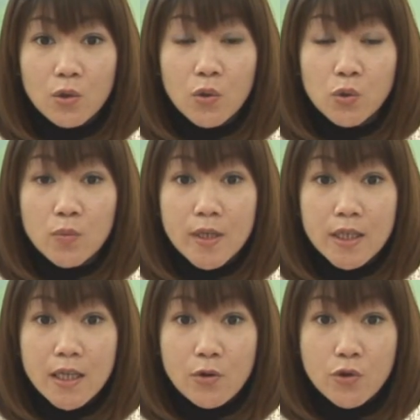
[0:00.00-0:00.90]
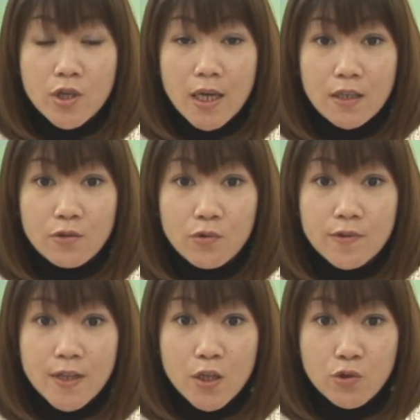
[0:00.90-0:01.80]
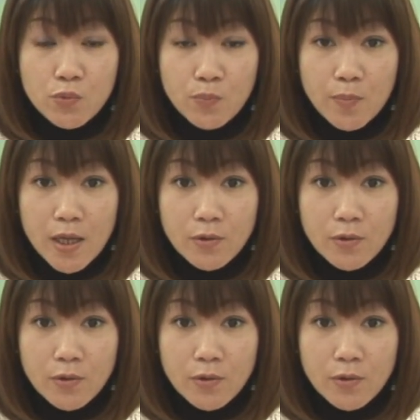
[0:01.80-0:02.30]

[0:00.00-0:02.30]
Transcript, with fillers: 豊臣秀吉が朝鮮出